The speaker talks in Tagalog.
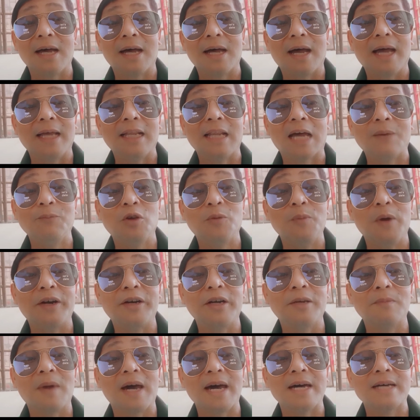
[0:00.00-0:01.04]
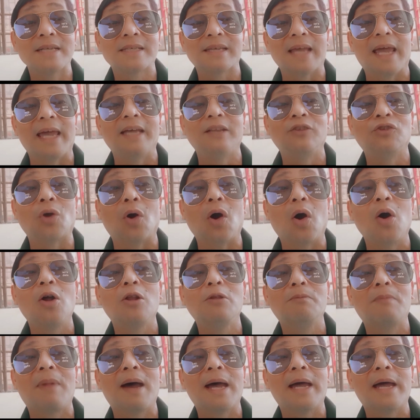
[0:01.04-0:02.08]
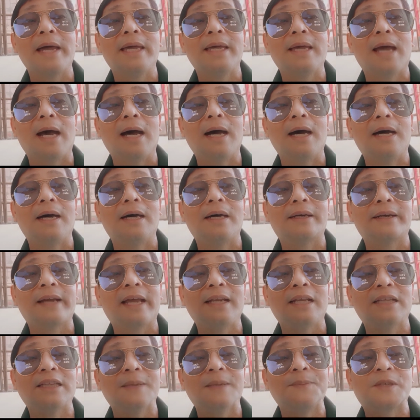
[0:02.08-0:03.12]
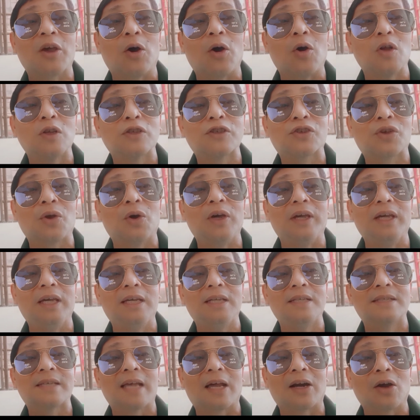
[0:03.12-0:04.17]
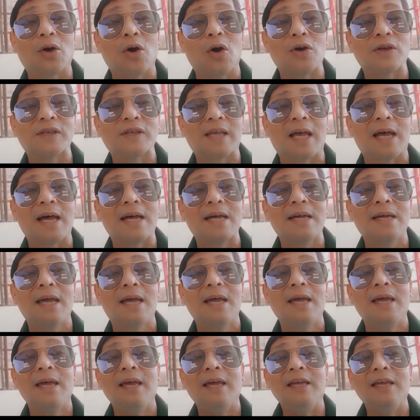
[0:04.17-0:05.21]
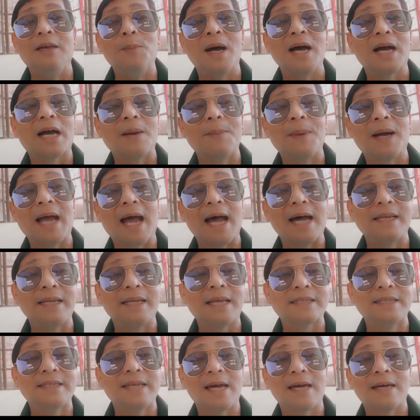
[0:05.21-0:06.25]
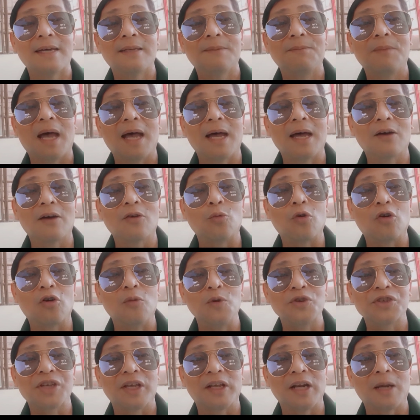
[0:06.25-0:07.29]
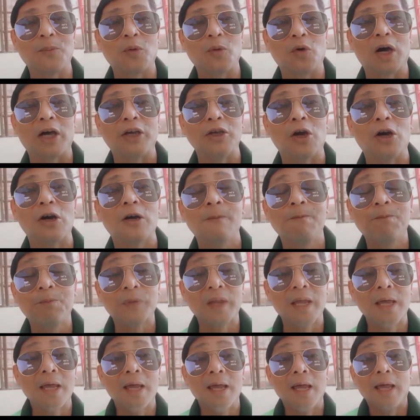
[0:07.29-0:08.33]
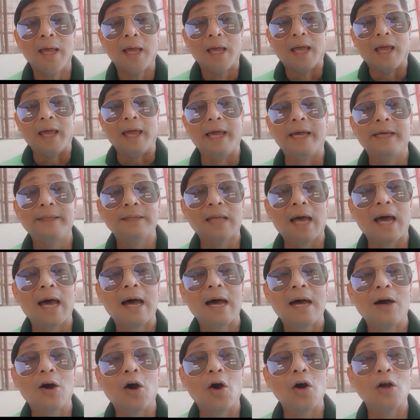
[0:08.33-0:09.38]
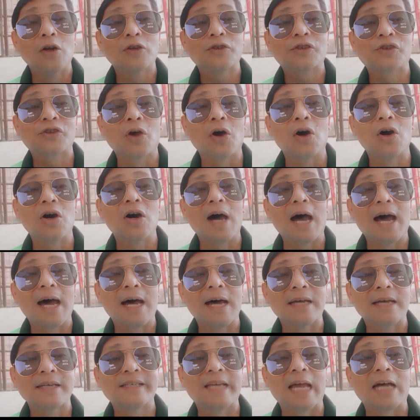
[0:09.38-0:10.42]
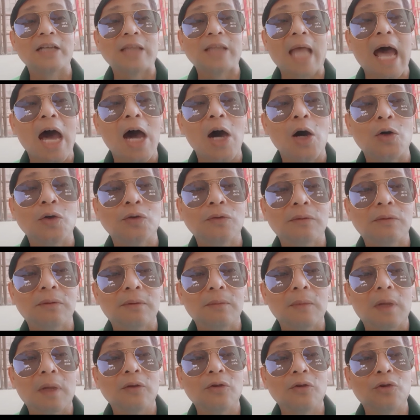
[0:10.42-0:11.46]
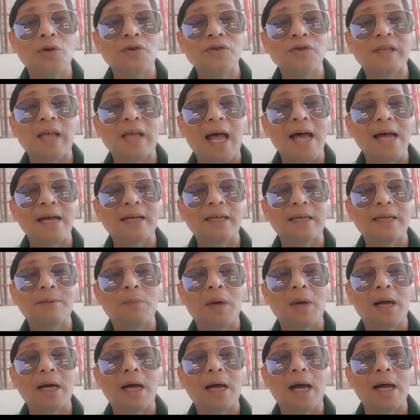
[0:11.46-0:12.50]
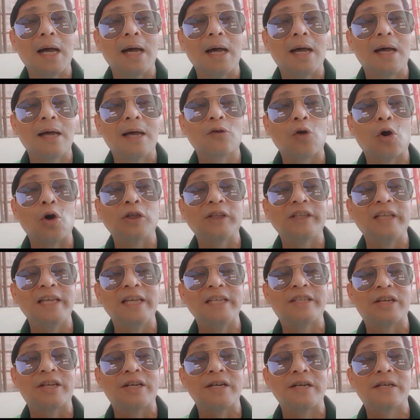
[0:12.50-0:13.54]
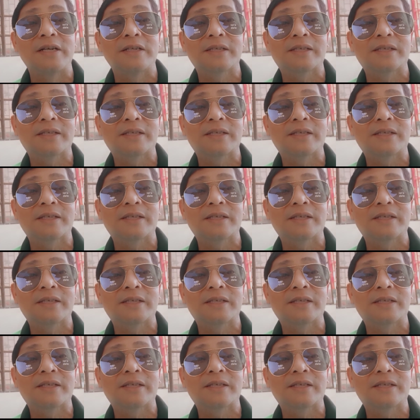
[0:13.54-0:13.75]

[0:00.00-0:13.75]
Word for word: I love you very much and to all my uh, relatives also in Saragossa, mga kamag-anak dyan, uh, kumusta na po kayo? And uh, also uh, shout out dun sa aking mga co-teachers,